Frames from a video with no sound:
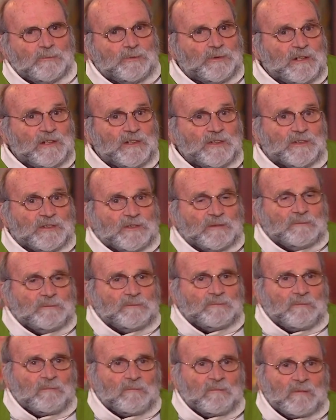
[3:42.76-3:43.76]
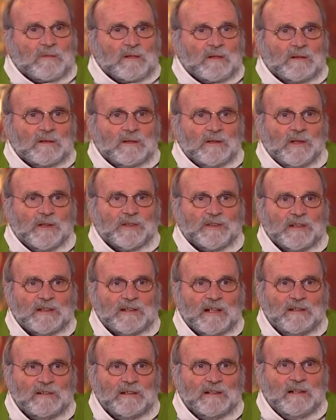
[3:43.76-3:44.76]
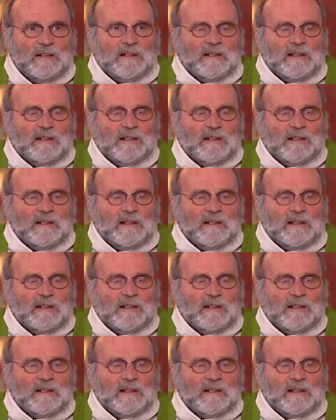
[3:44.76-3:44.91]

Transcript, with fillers: Puis, en cette année